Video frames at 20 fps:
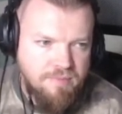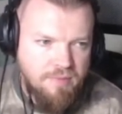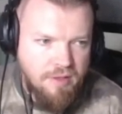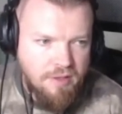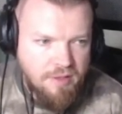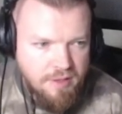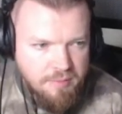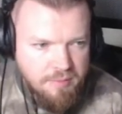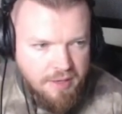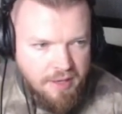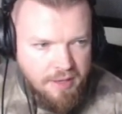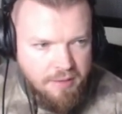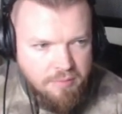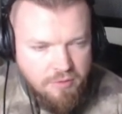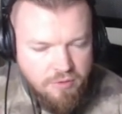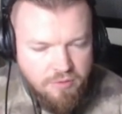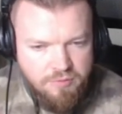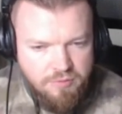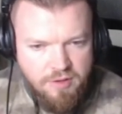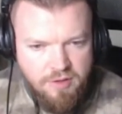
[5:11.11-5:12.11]
Gdy miałem
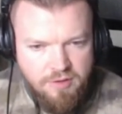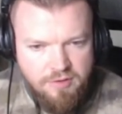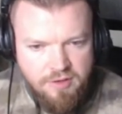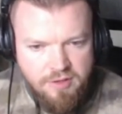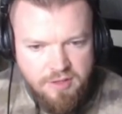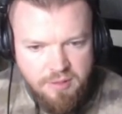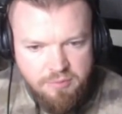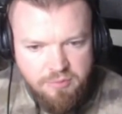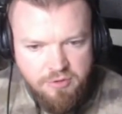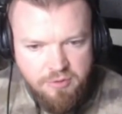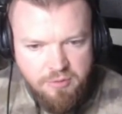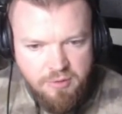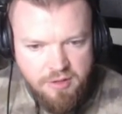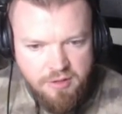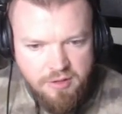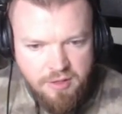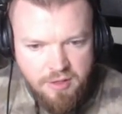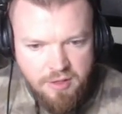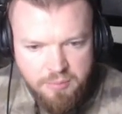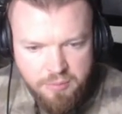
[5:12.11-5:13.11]
tą wiedzę i na
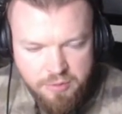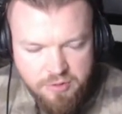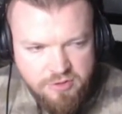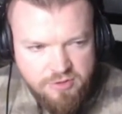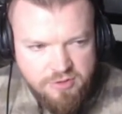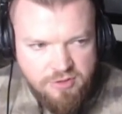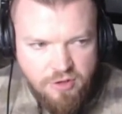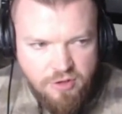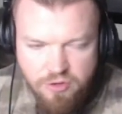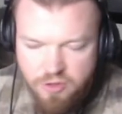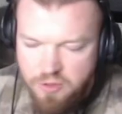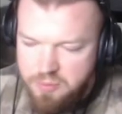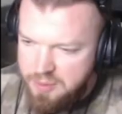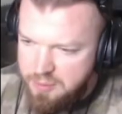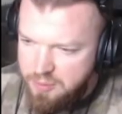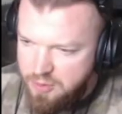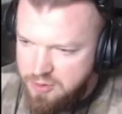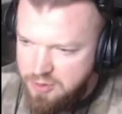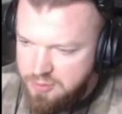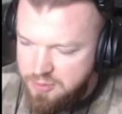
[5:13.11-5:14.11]
przykład, bo też z
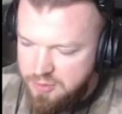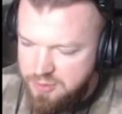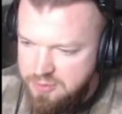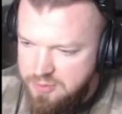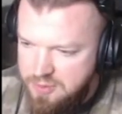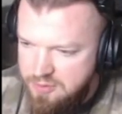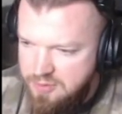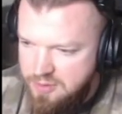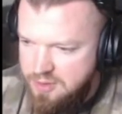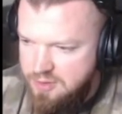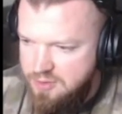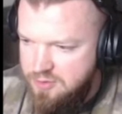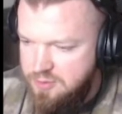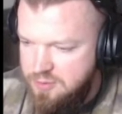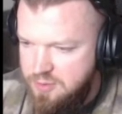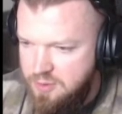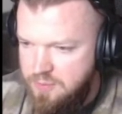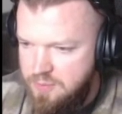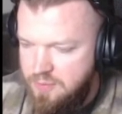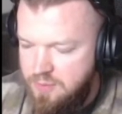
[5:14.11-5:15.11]
Konopem o tym
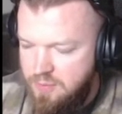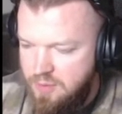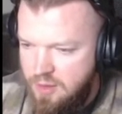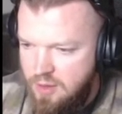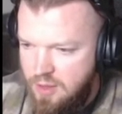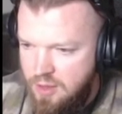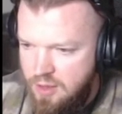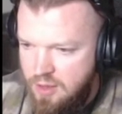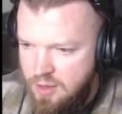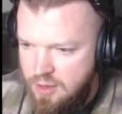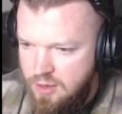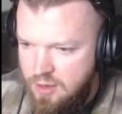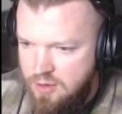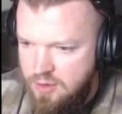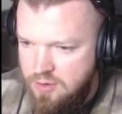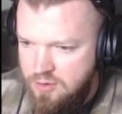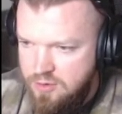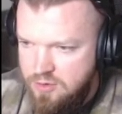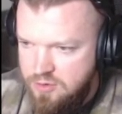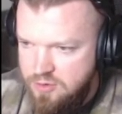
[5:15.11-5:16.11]
rozmawialiśmy,
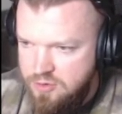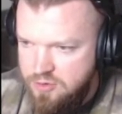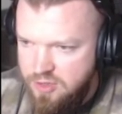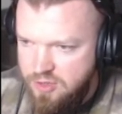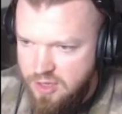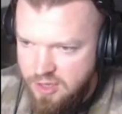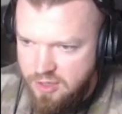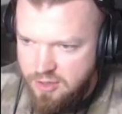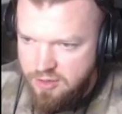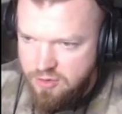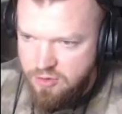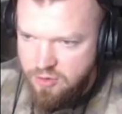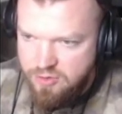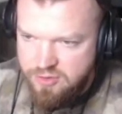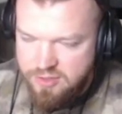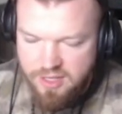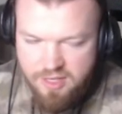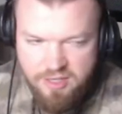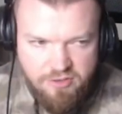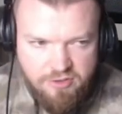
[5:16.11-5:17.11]
że
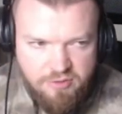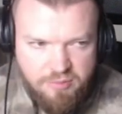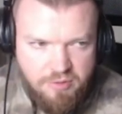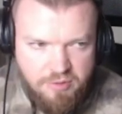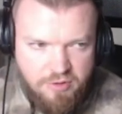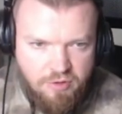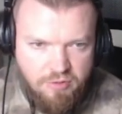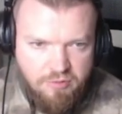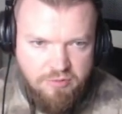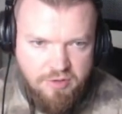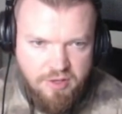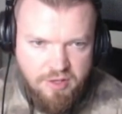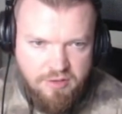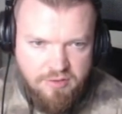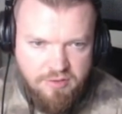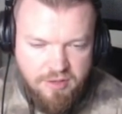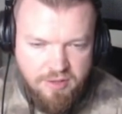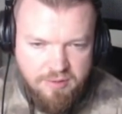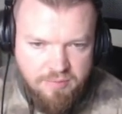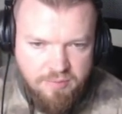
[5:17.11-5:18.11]
dostaliśmy tą
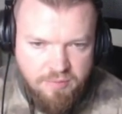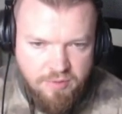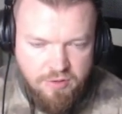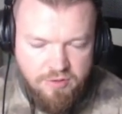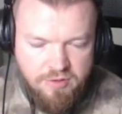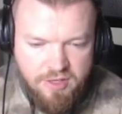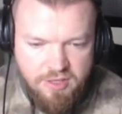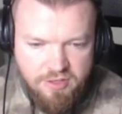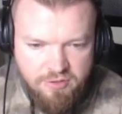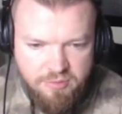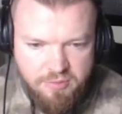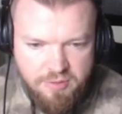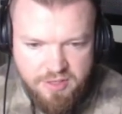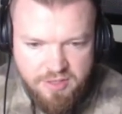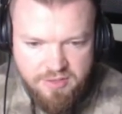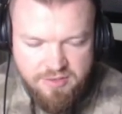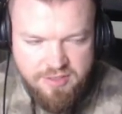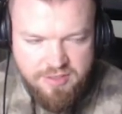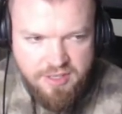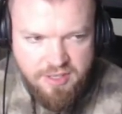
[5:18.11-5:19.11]
wiedzę, dostaliśmy
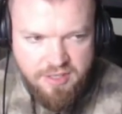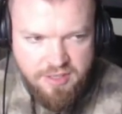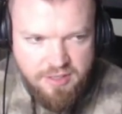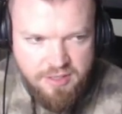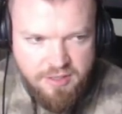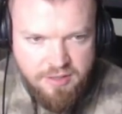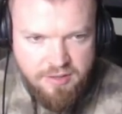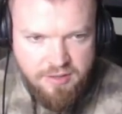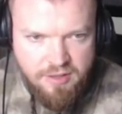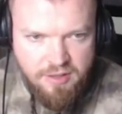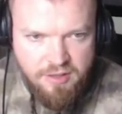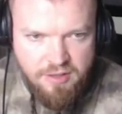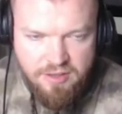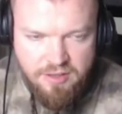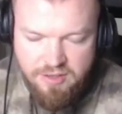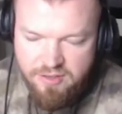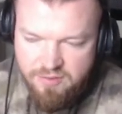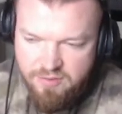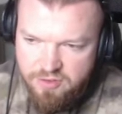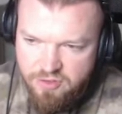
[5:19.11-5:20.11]
te screeny,
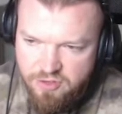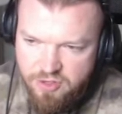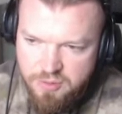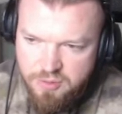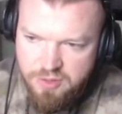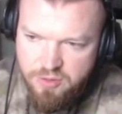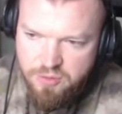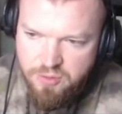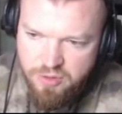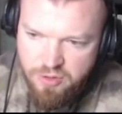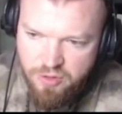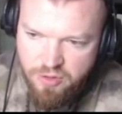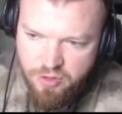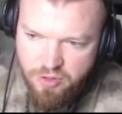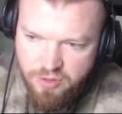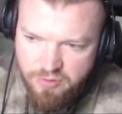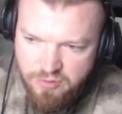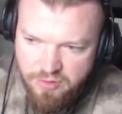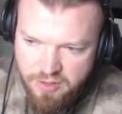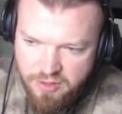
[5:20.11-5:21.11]
jest wierzchołek góry
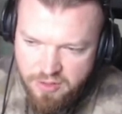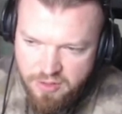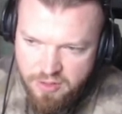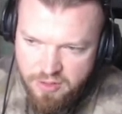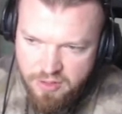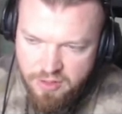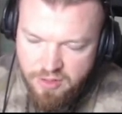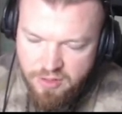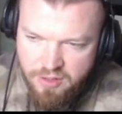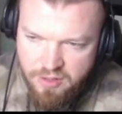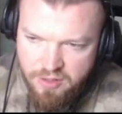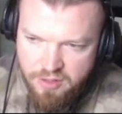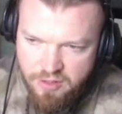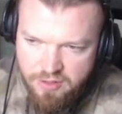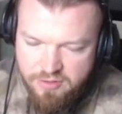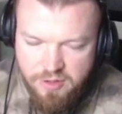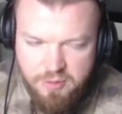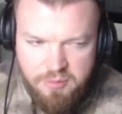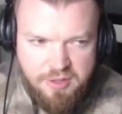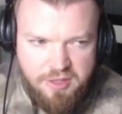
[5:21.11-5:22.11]
rodowej. I
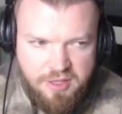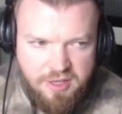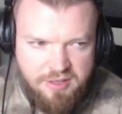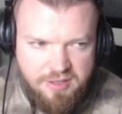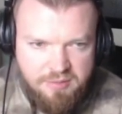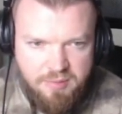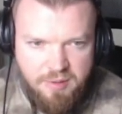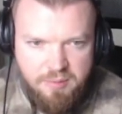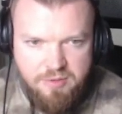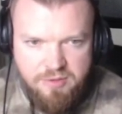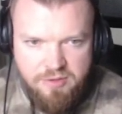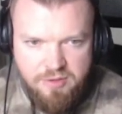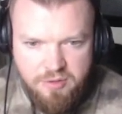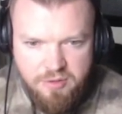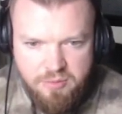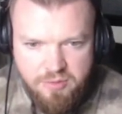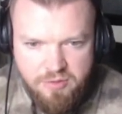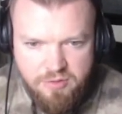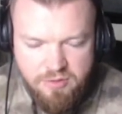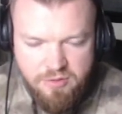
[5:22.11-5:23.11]
co my teraz mamy
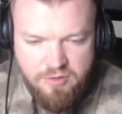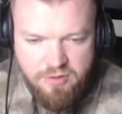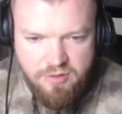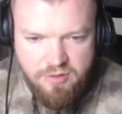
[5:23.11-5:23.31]
zrobić?